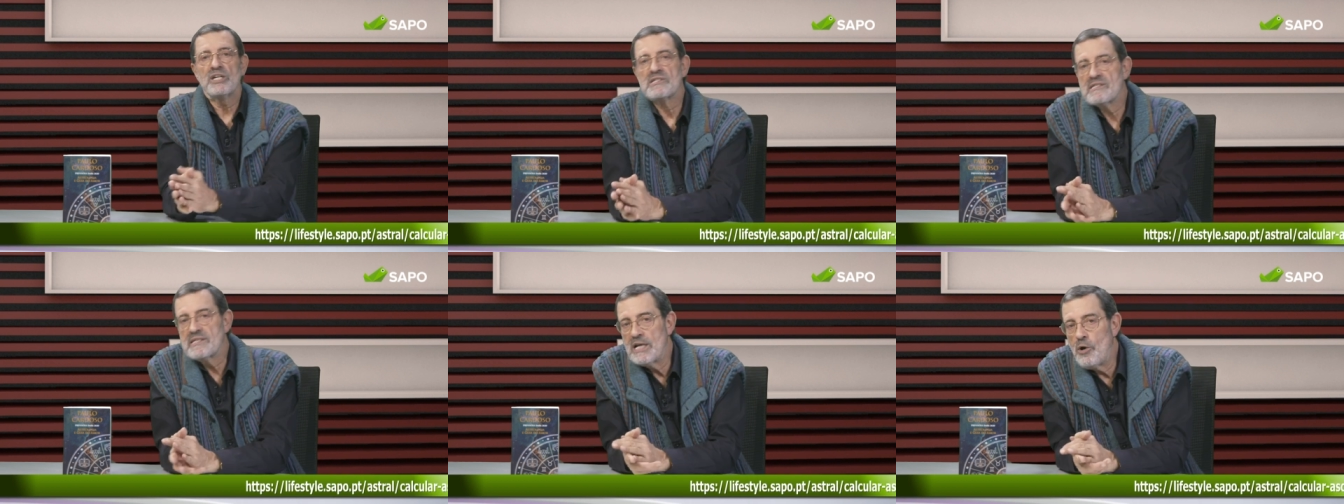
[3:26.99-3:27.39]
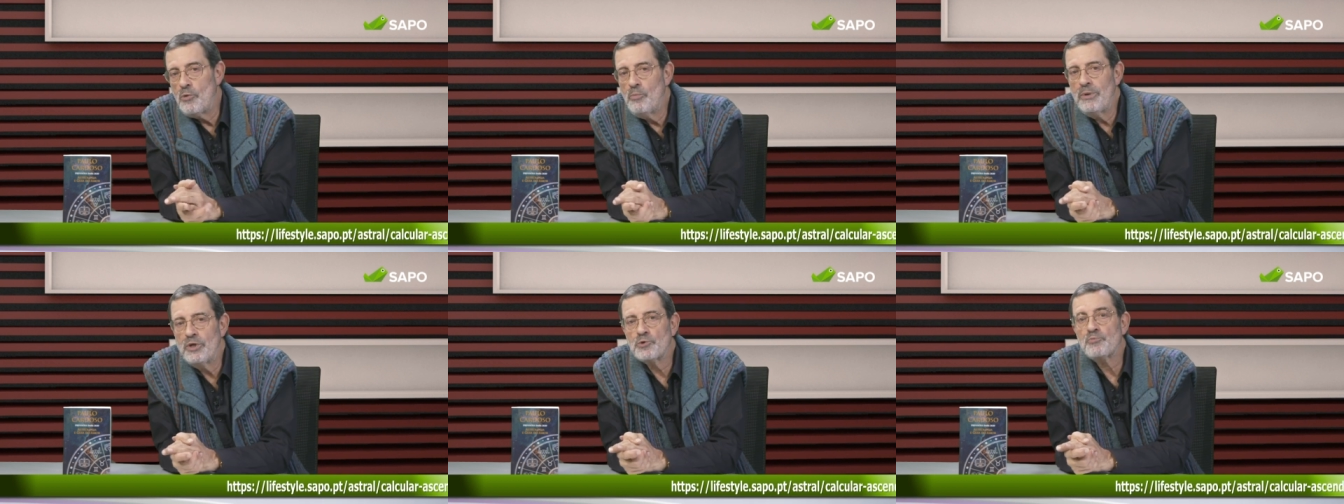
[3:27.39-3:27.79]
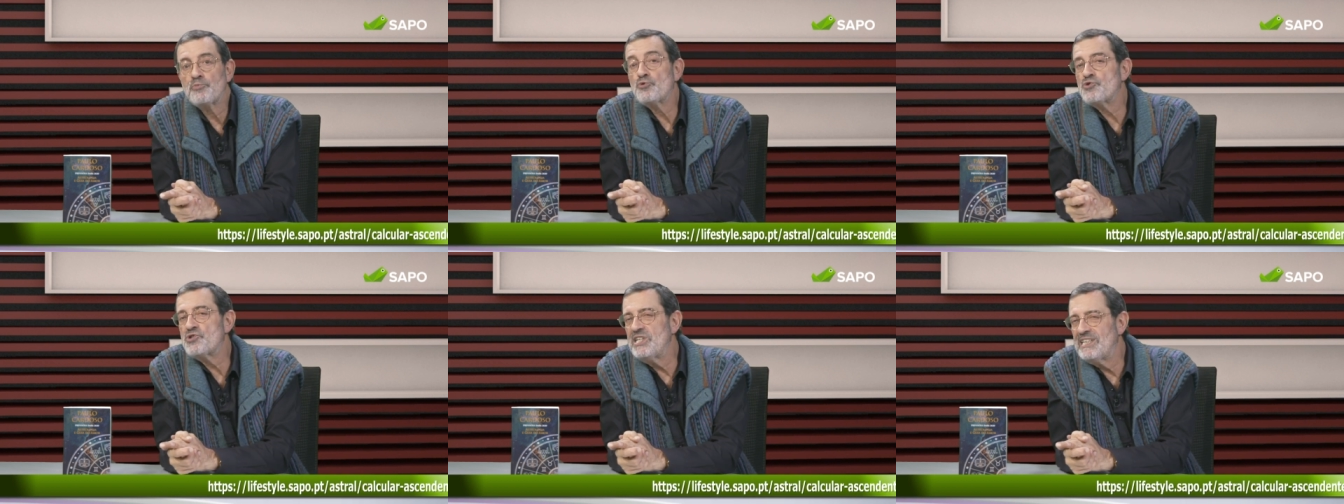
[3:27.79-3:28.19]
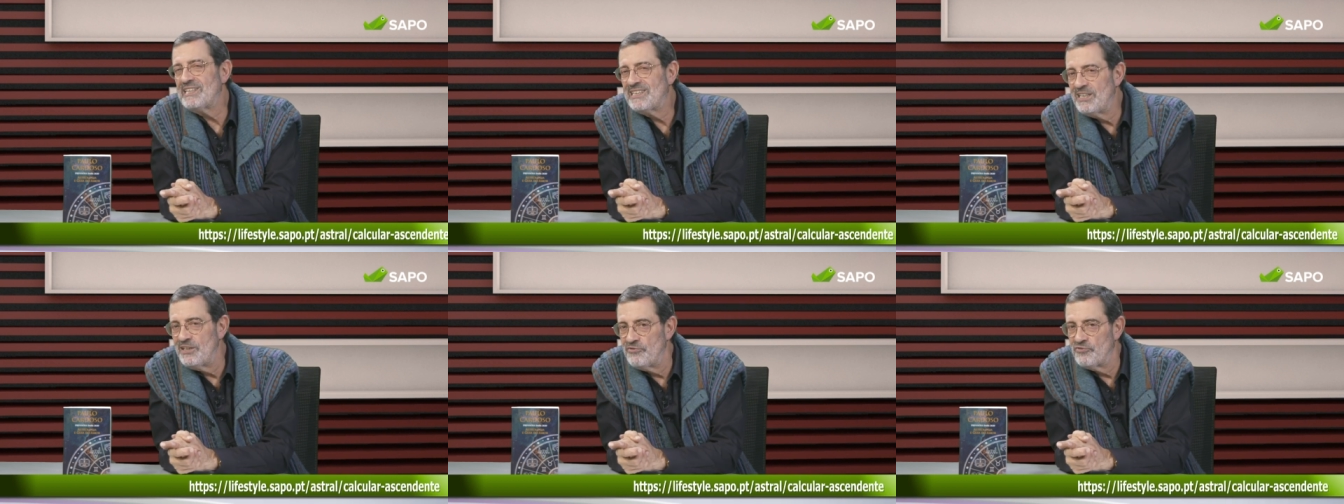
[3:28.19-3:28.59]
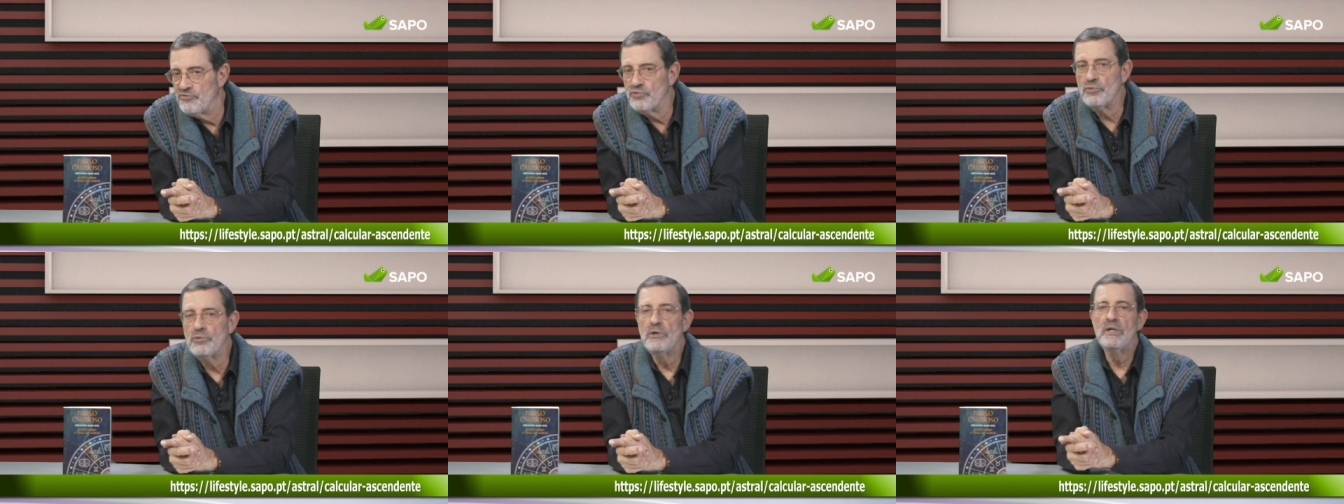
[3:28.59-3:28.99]
Este será um momento
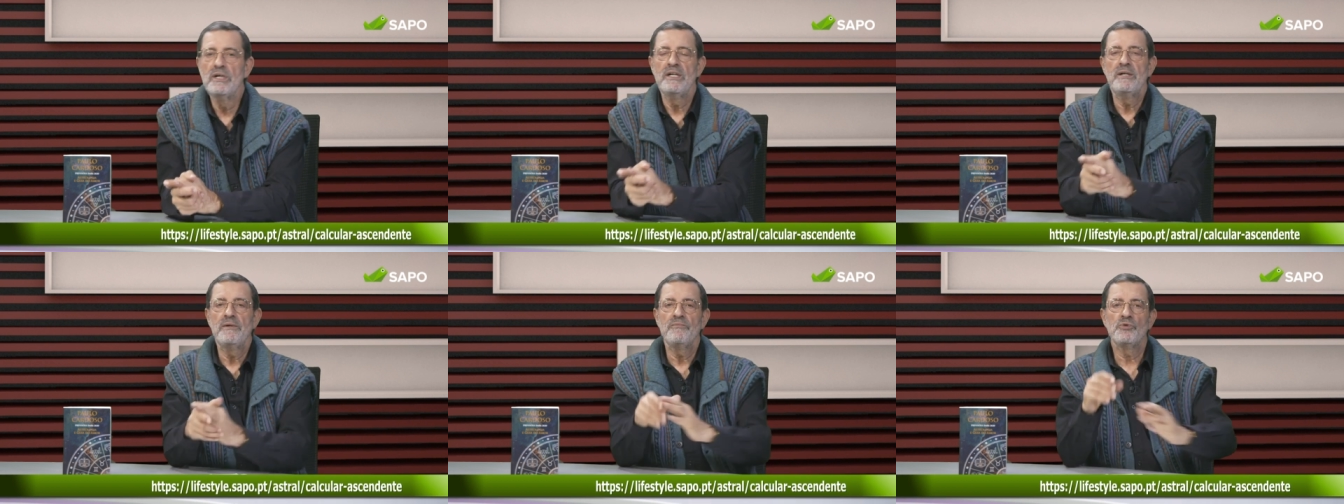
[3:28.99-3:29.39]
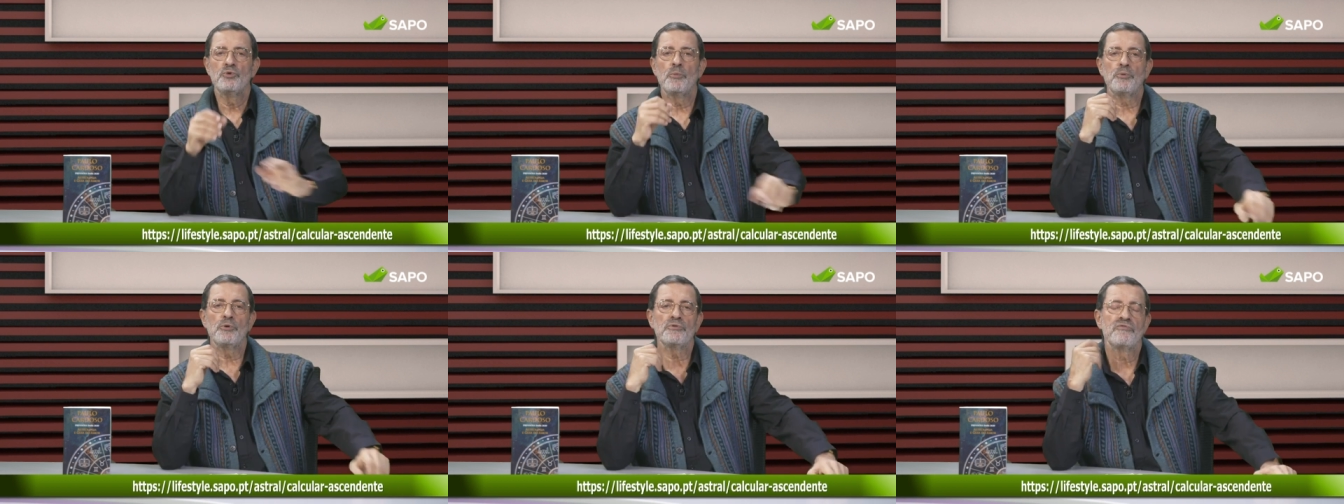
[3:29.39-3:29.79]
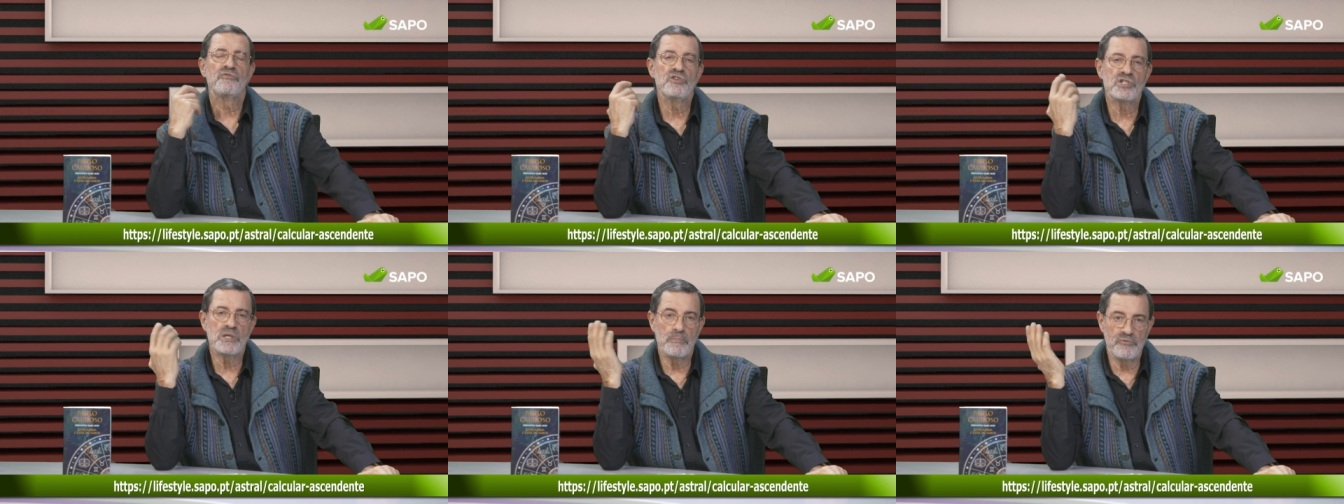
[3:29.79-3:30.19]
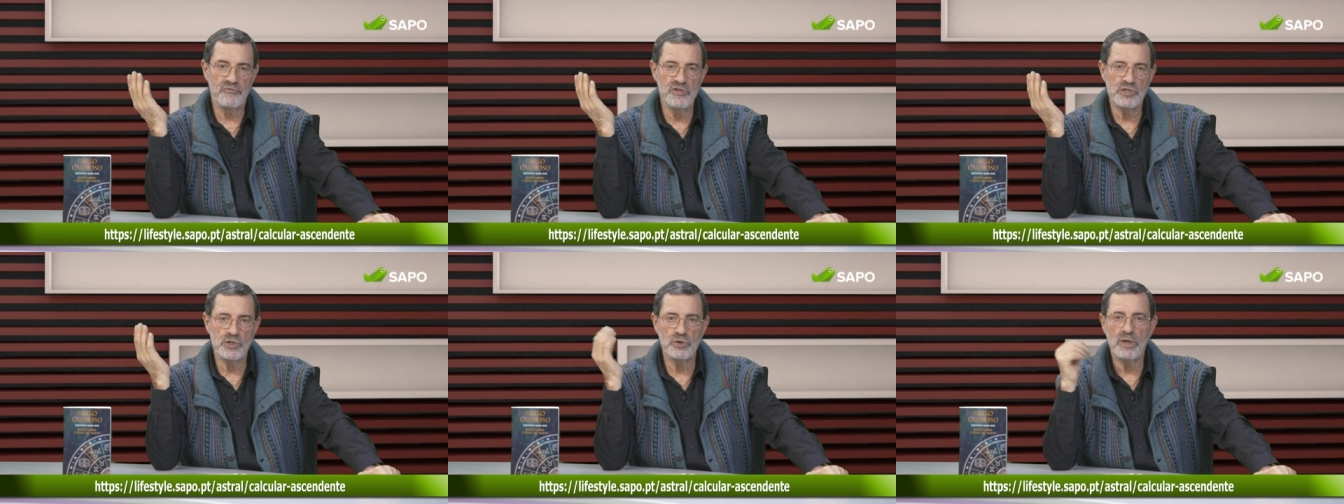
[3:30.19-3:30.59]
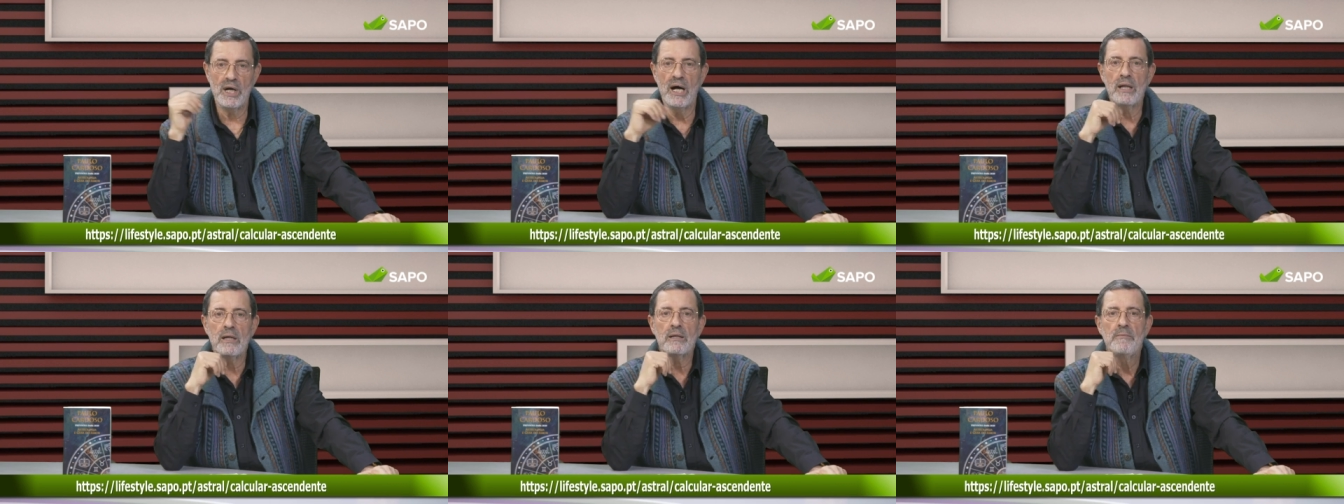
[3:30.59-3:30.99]
positivo do ponto de vista
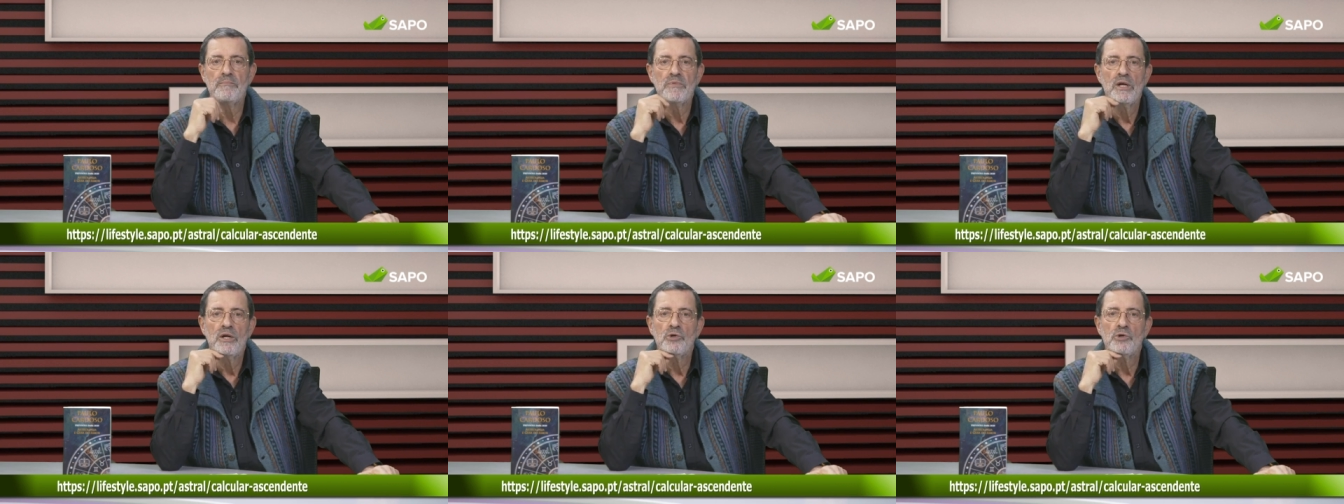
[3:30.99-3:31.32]
profissional,